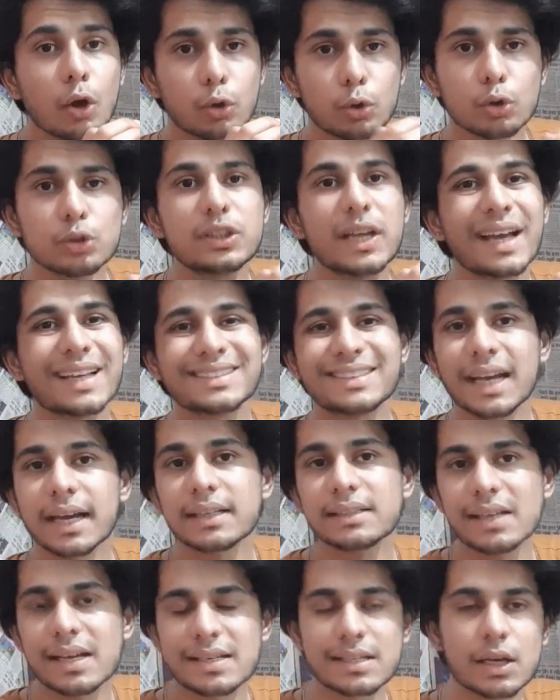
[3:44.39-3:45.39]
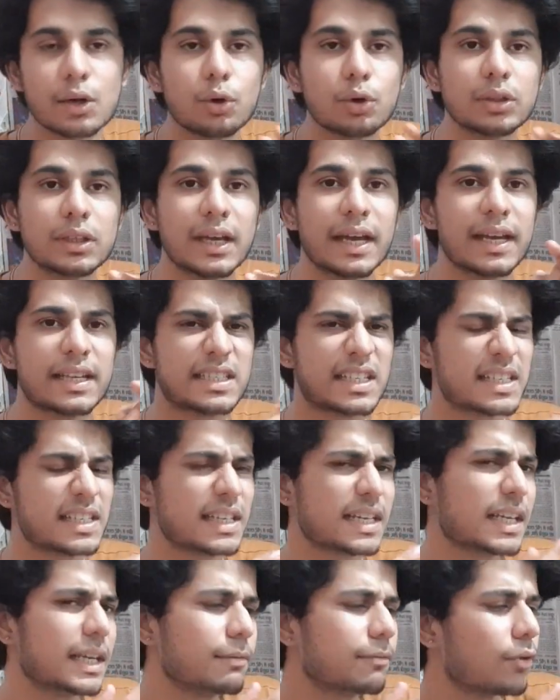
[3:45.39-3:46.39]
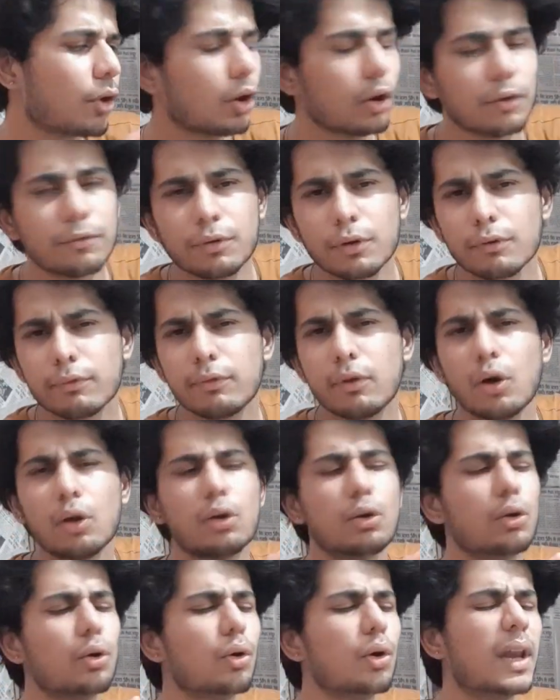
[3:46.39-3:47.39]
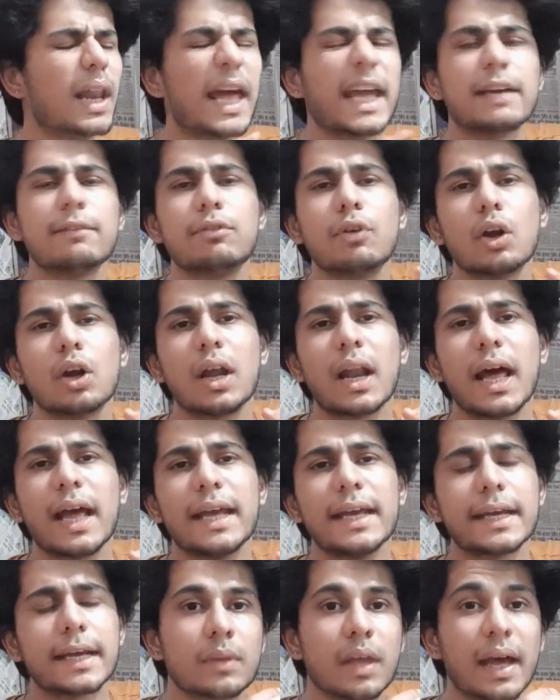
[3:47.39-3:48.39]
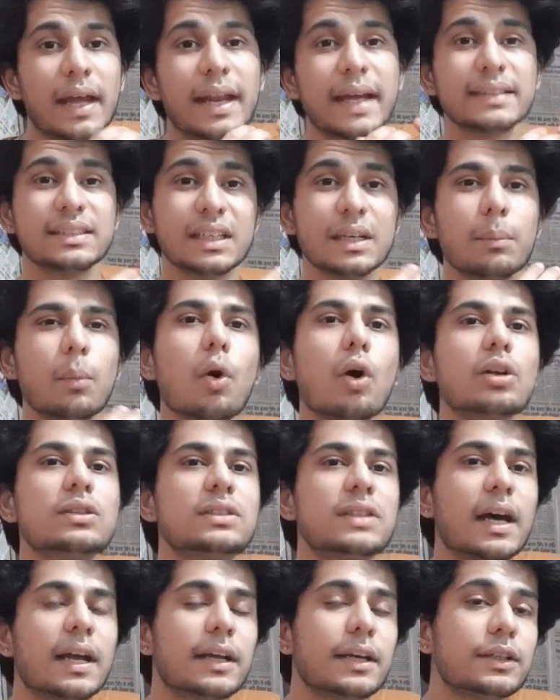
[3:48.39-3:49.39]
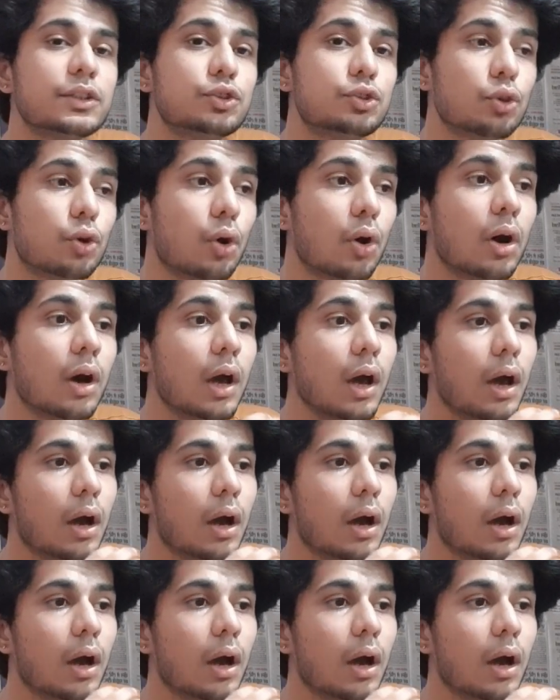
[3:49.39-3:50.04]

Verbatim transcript: कुछ हैशटैग्स ऐसे होते हैं जैसे कि फॉलो फॉर फॉलो लाइक फॉर लाइक एंड ऐसे ही बहुत सारे जो